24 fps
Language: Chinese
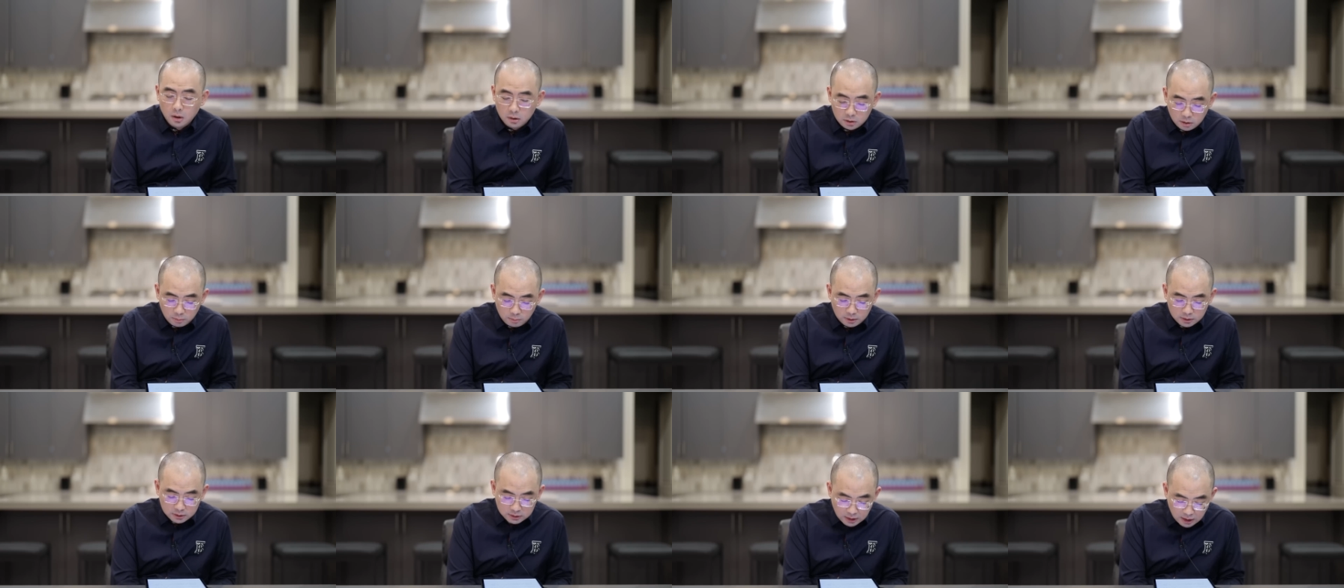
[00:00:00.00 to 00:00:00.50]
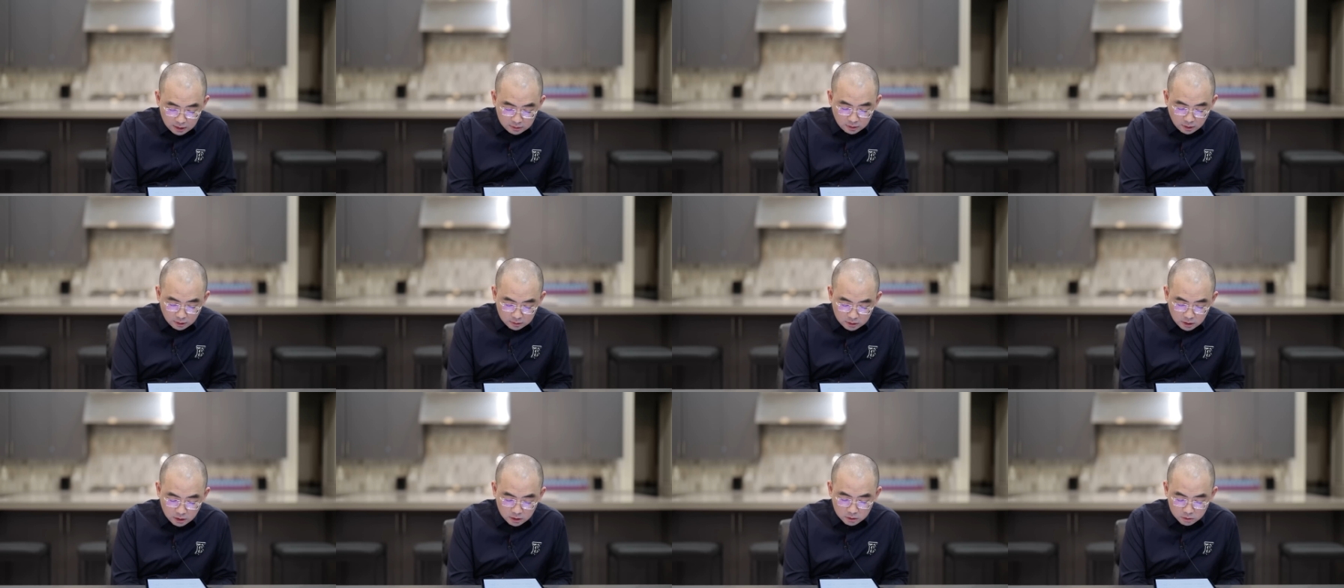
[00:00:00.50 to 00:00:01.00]
那么占
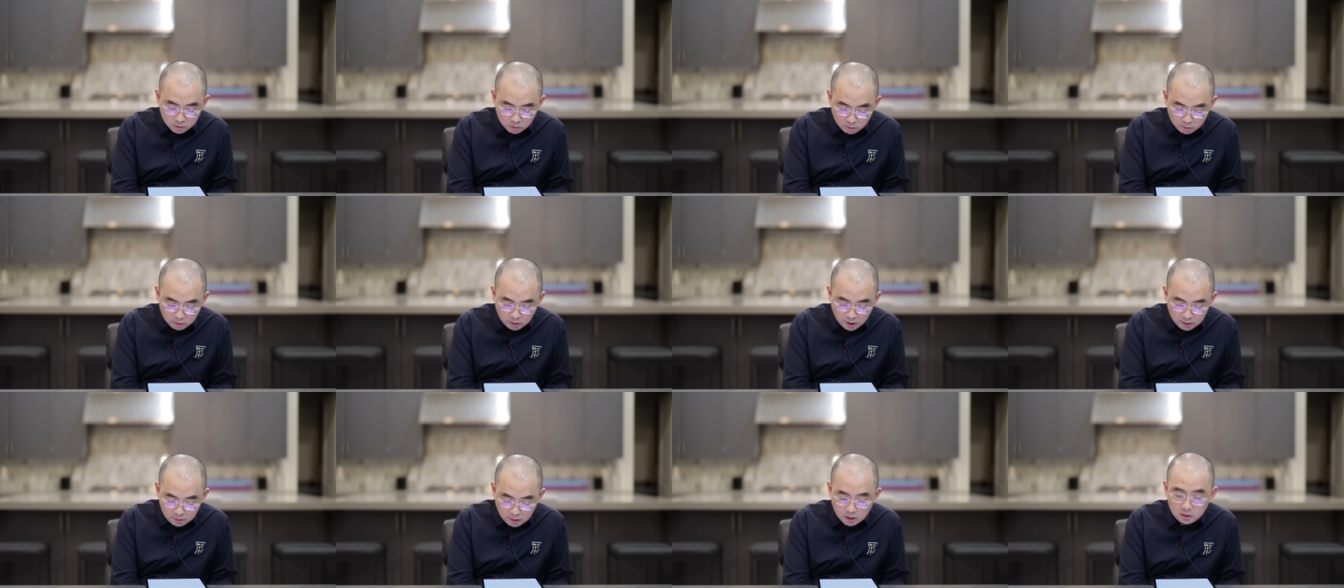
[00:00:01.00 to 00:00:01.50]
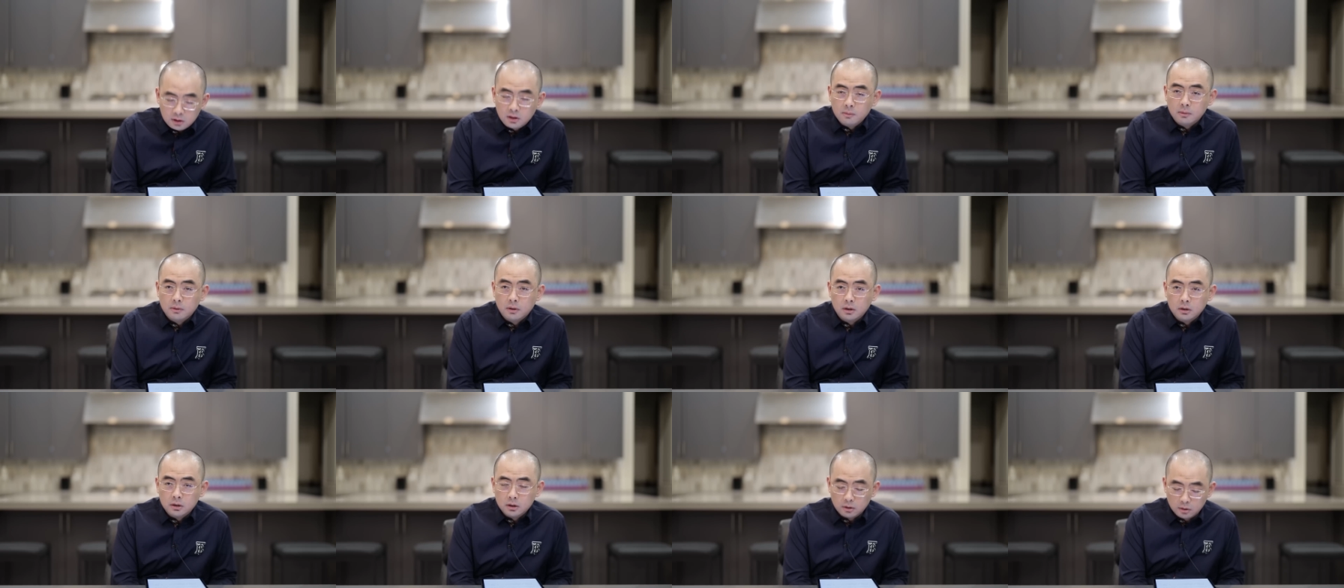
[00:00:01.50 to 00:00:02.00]
呢这种在在日
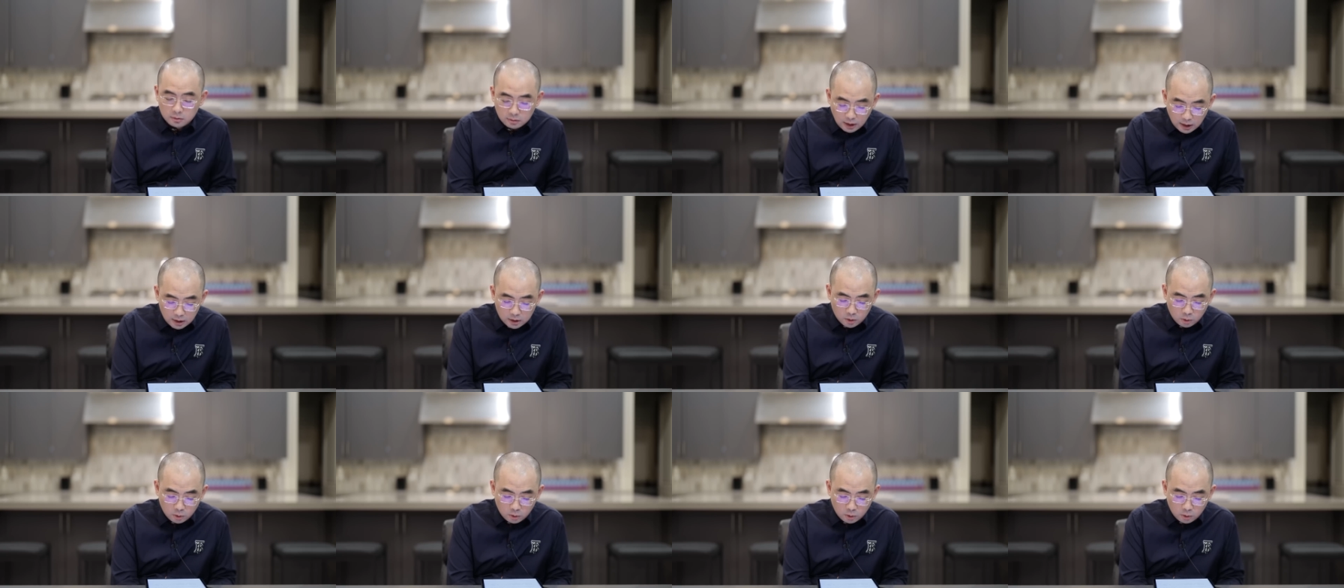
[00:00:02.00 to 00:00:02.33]
本的这个在